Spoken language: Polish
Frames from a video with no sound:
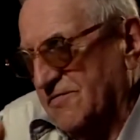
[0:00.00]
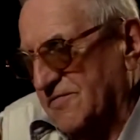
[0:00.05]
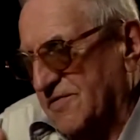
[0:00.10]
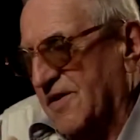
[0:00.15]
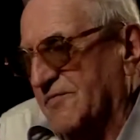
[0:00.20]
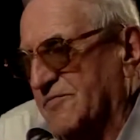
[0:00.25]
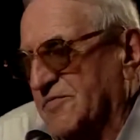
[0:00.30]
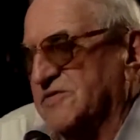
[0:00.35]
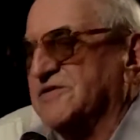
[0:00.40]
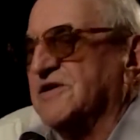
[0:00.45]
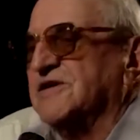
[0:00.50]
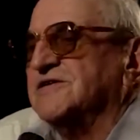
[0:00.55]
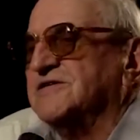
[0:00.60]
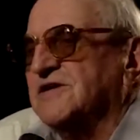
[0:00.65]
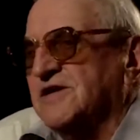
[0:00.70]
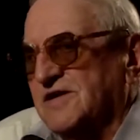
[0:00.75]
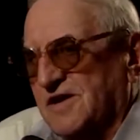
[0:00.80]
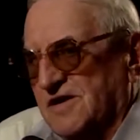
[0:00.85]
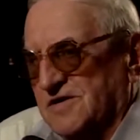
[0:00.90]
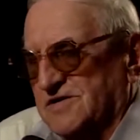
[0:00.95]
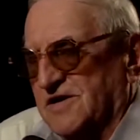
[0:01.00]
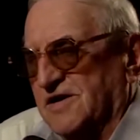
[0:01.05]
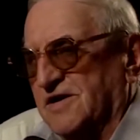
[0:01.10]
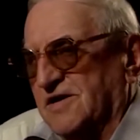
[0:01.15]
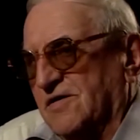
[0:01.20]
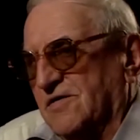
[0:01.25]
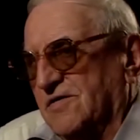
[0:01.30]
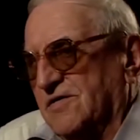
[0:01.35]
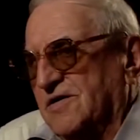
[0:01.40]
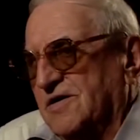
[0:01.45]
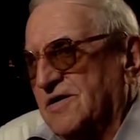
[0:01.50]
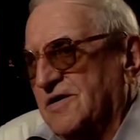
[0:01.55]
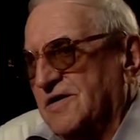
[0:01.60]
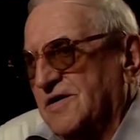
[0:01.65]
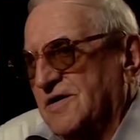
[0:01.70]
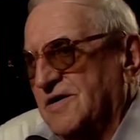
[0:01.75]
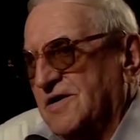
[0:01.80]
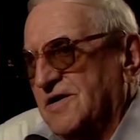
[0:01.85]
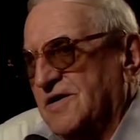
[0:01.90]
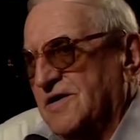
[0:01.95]
na posesji naszego
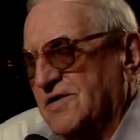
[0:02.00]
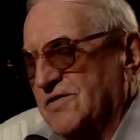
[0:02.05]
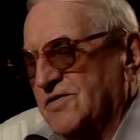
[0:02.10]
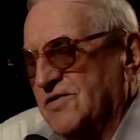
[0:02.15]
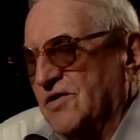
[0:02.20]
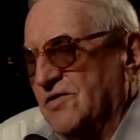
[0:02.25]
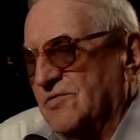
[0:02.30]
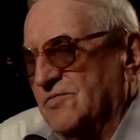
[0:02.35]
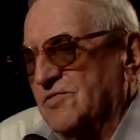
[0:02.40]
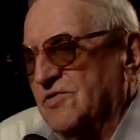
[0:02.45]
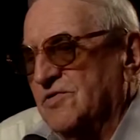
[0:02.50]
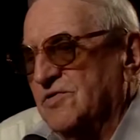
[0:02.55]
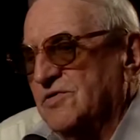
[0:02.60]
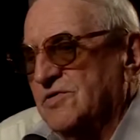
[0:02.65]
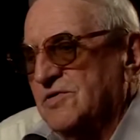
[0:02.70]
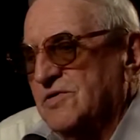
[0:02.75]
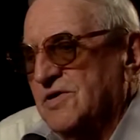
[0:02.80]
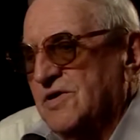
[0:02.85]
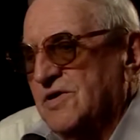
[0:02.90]
domu.